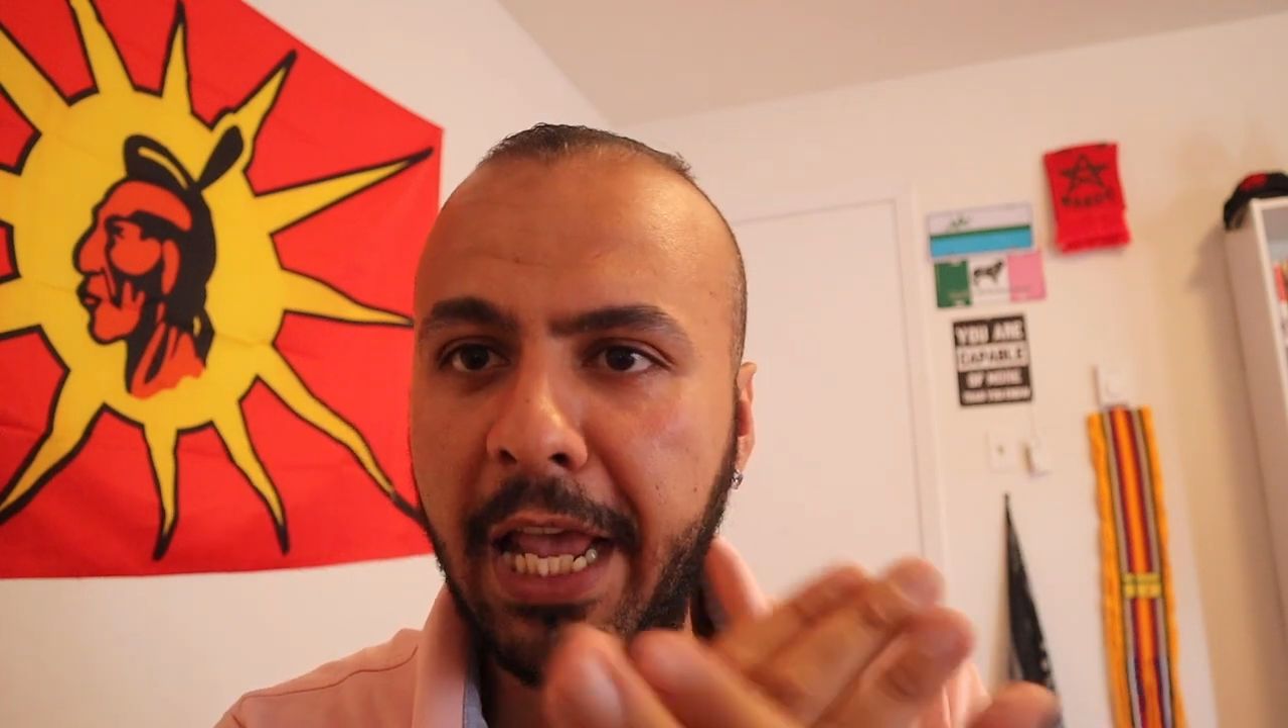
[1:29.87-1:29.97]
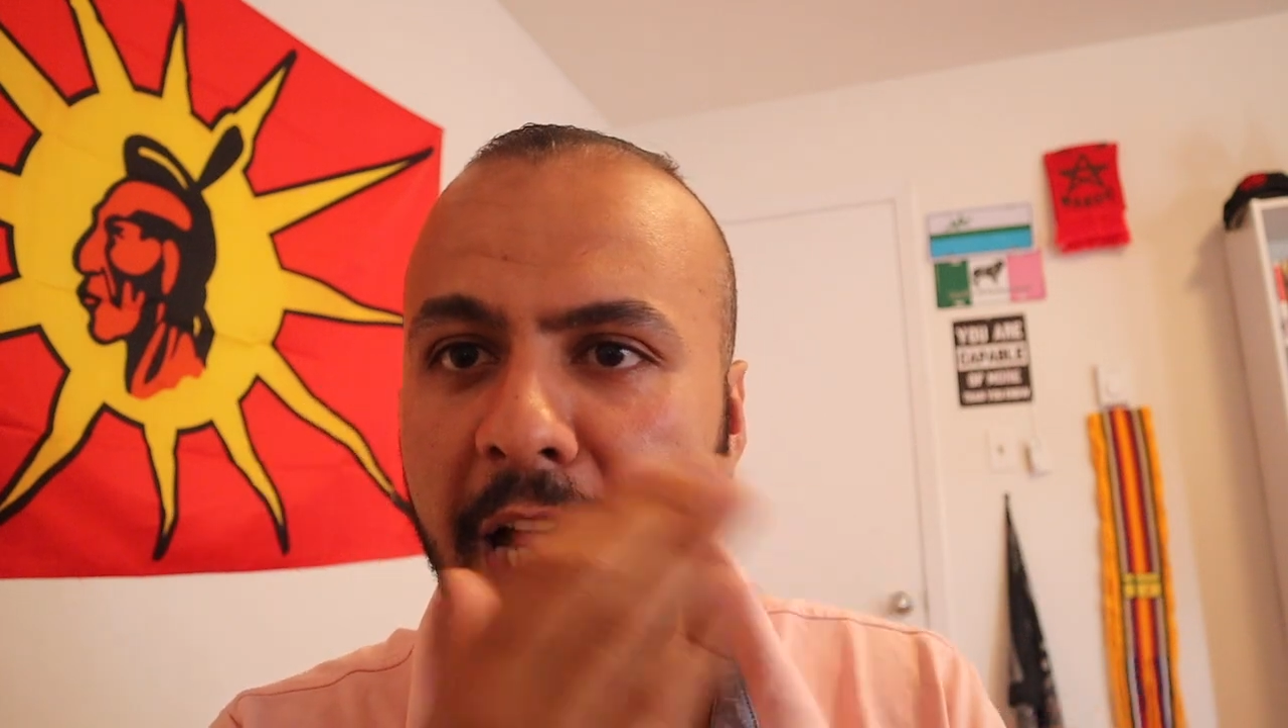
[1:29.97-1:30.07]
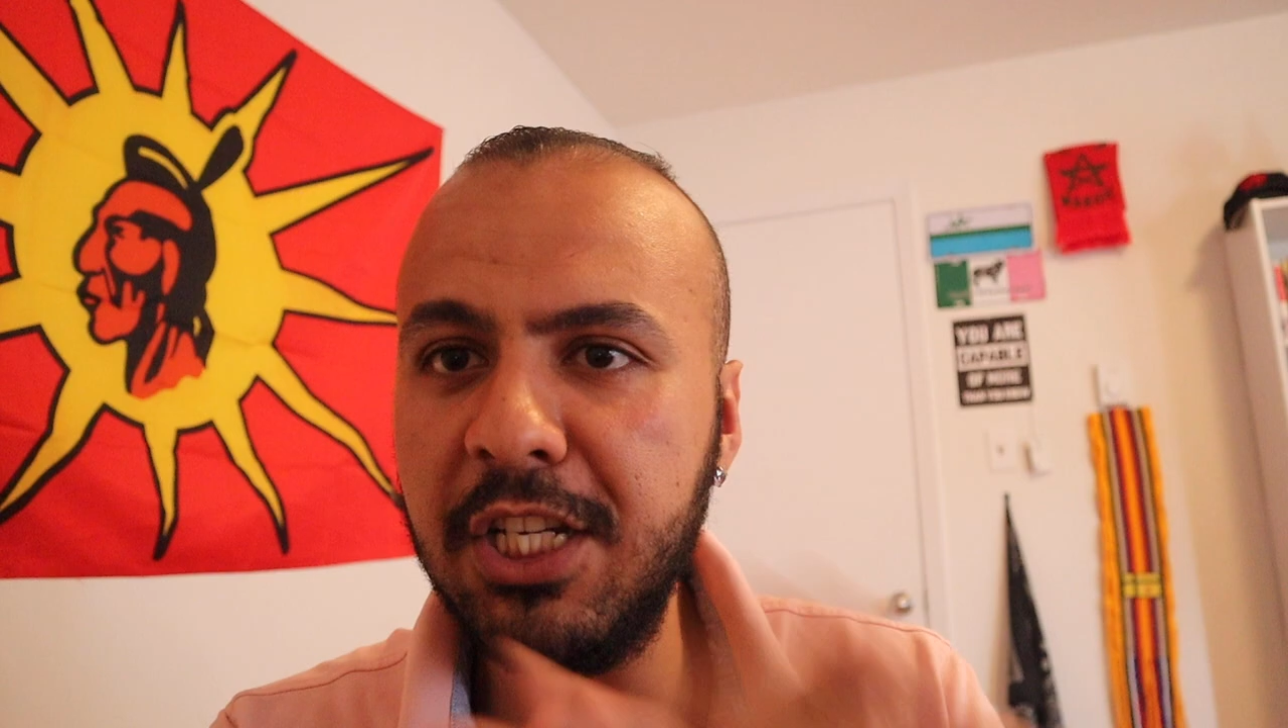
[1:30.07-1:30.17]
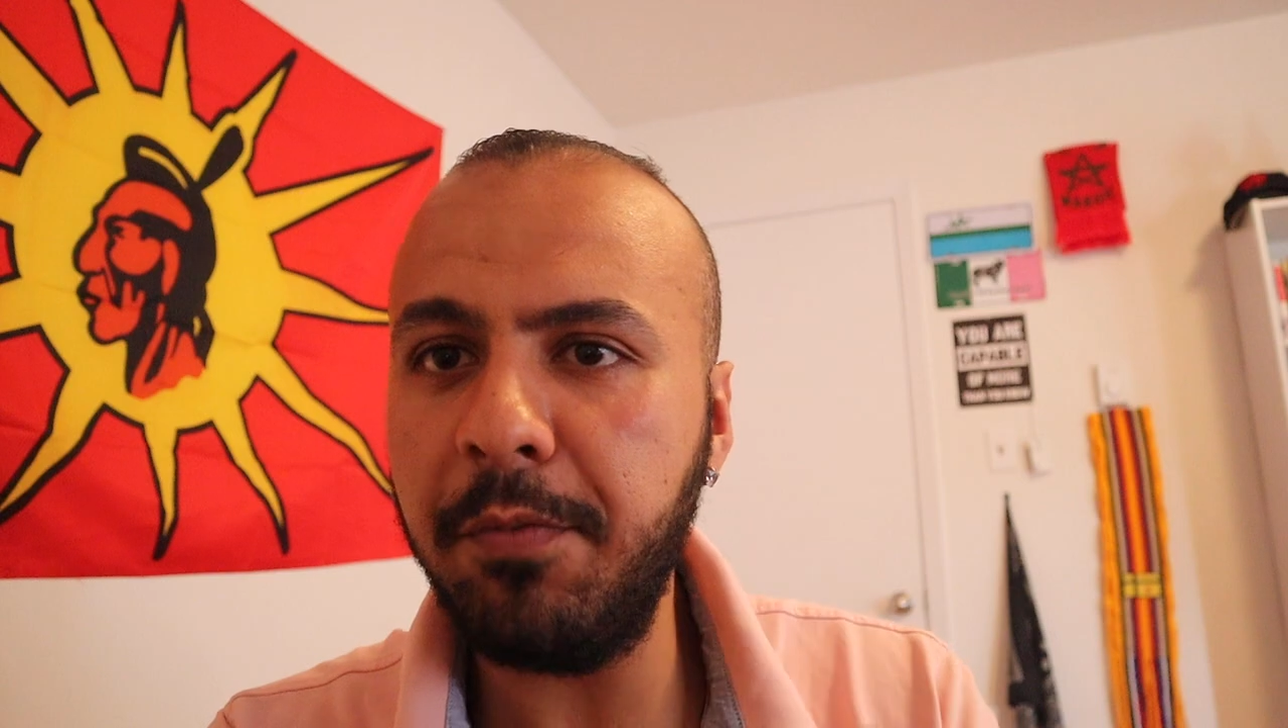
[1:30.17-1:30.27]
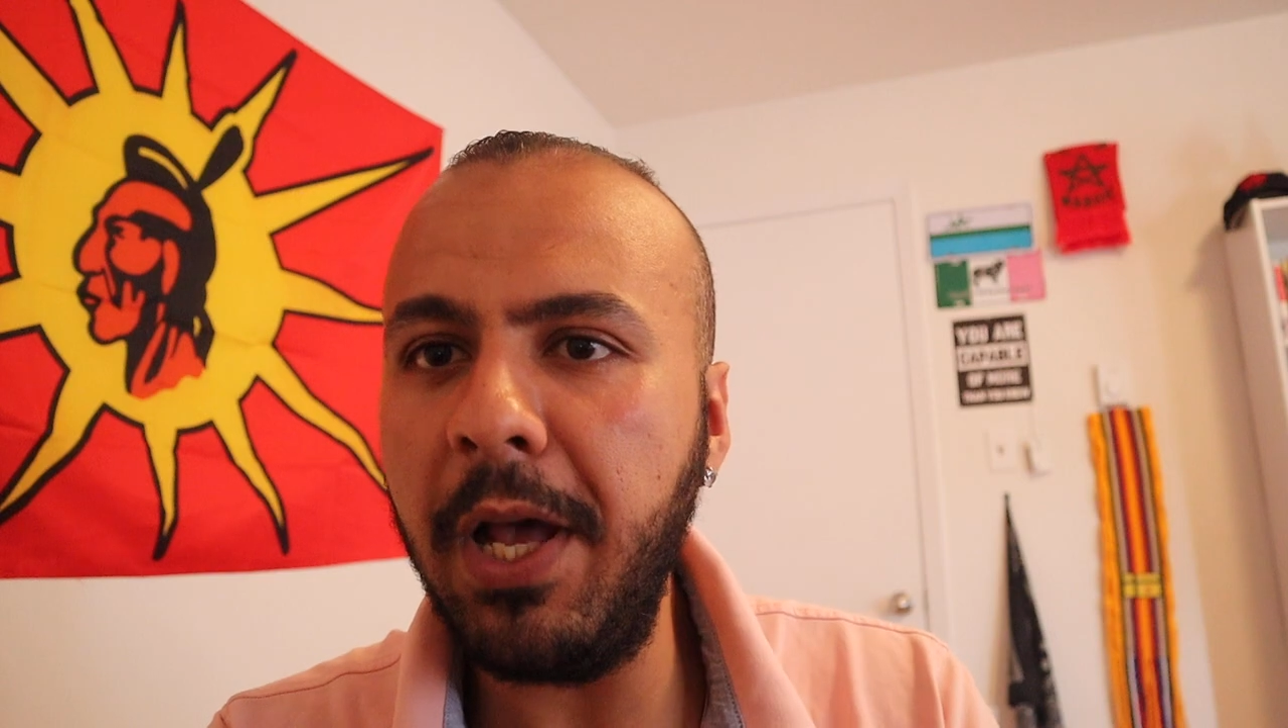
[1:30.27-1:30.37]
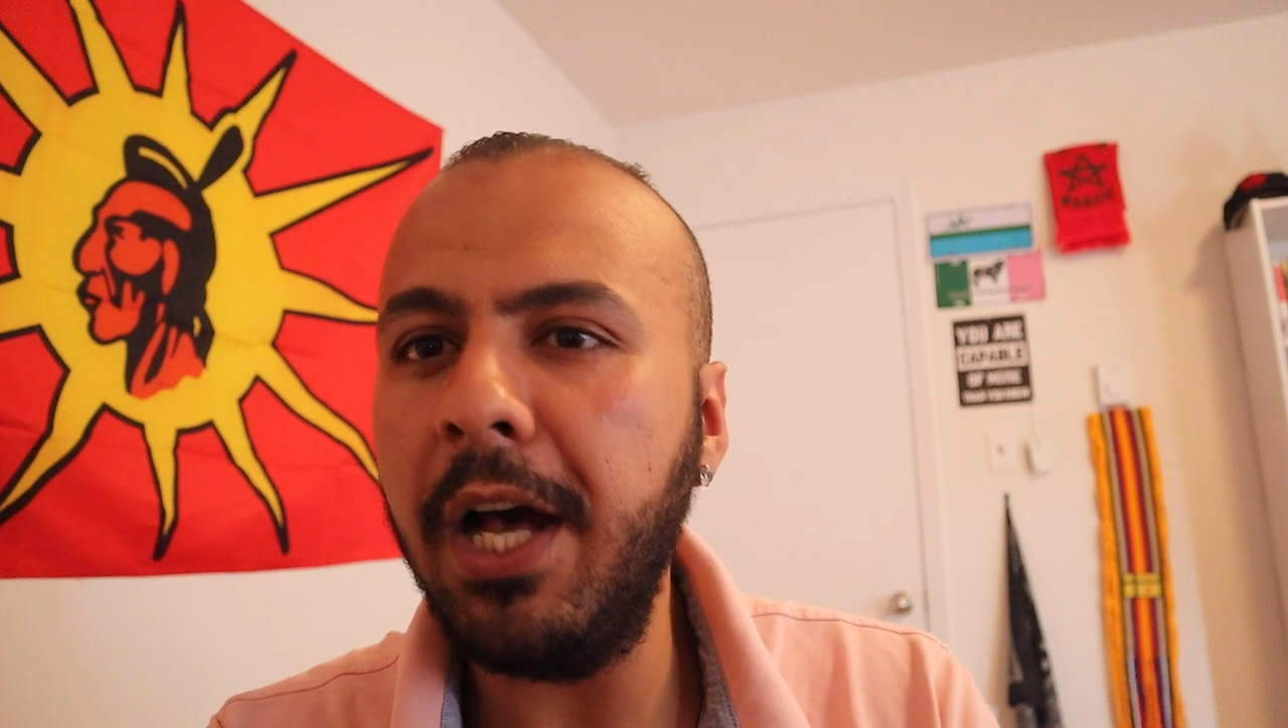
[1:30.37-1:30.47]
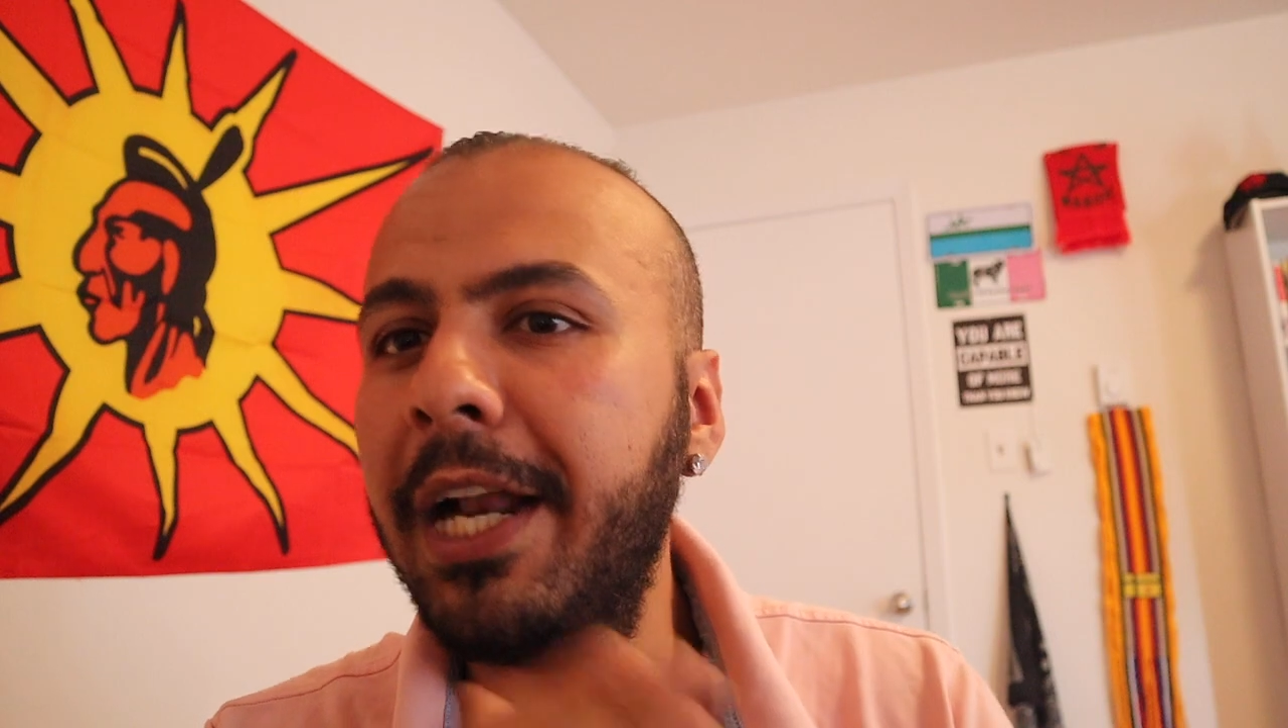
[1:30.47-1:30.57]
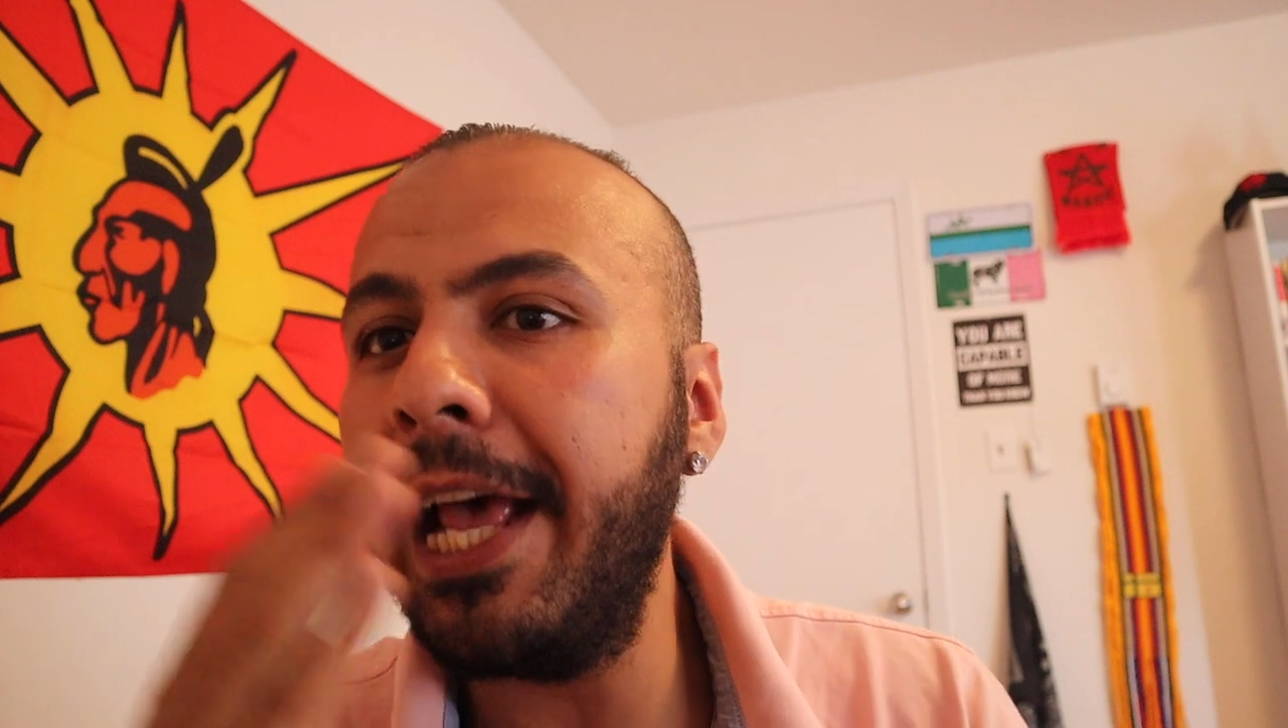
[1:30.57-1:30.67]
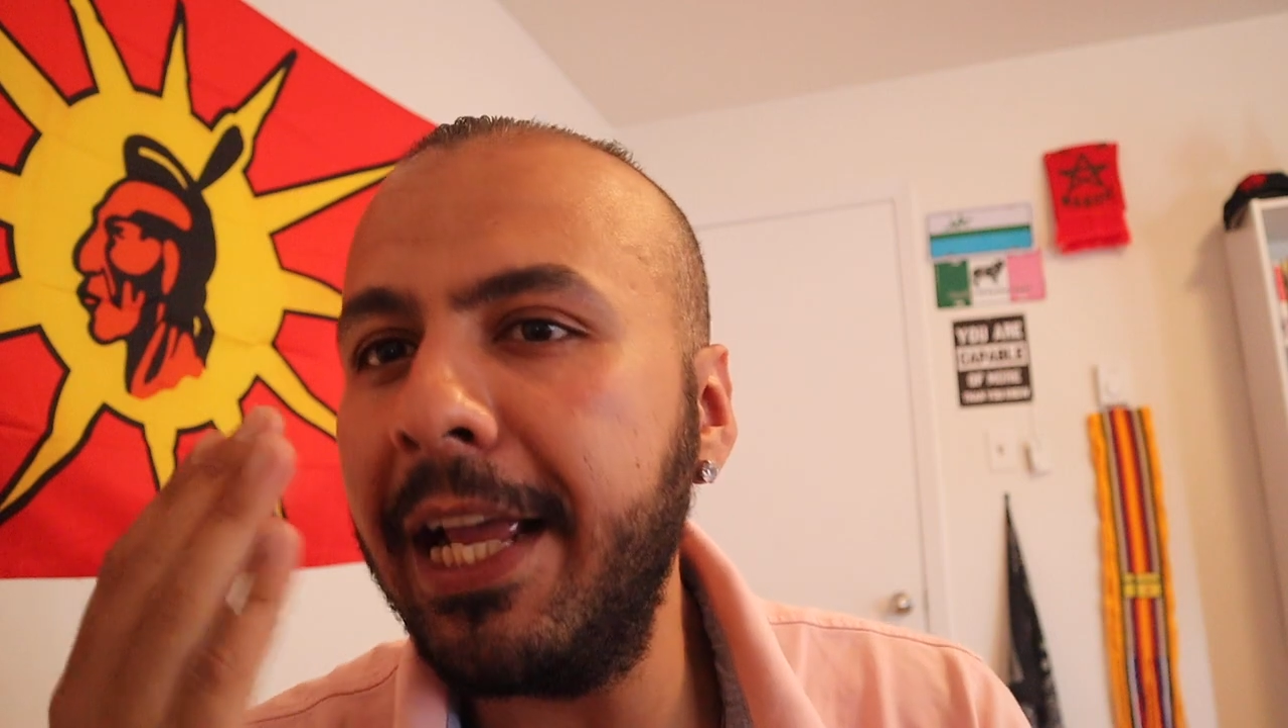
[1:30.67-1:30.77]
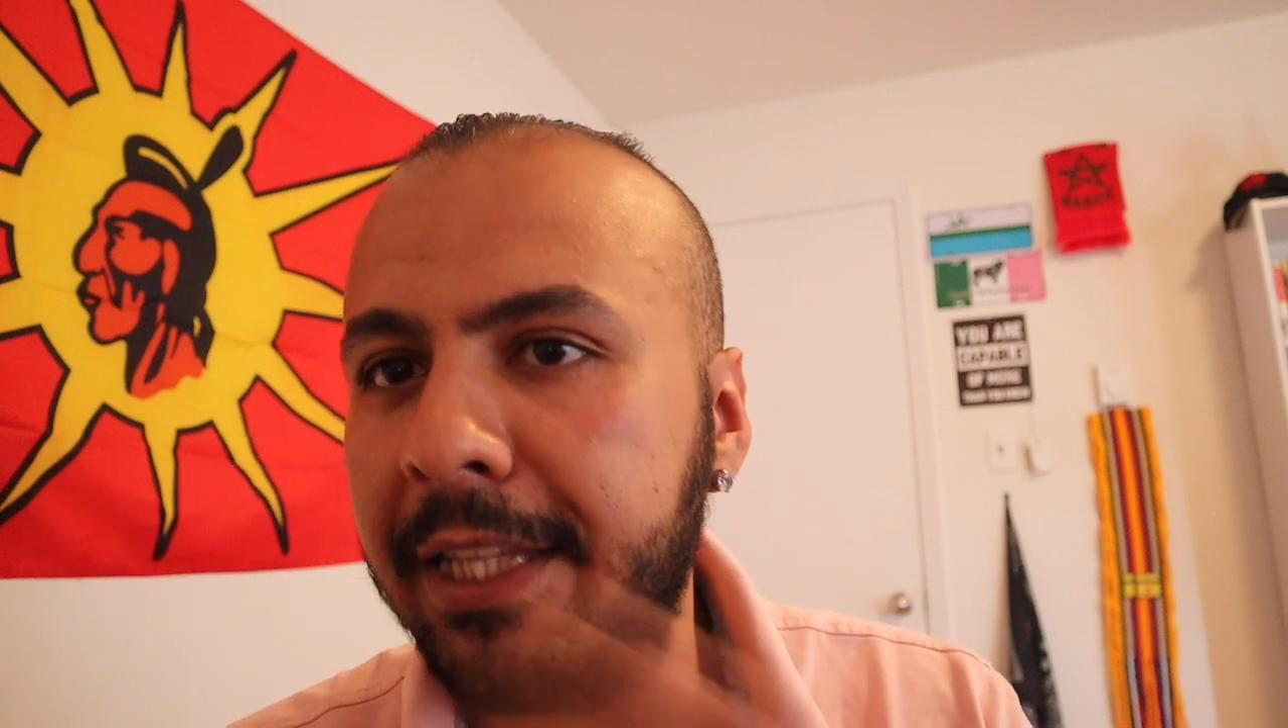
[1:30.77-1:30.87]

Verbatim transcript: عجبها راه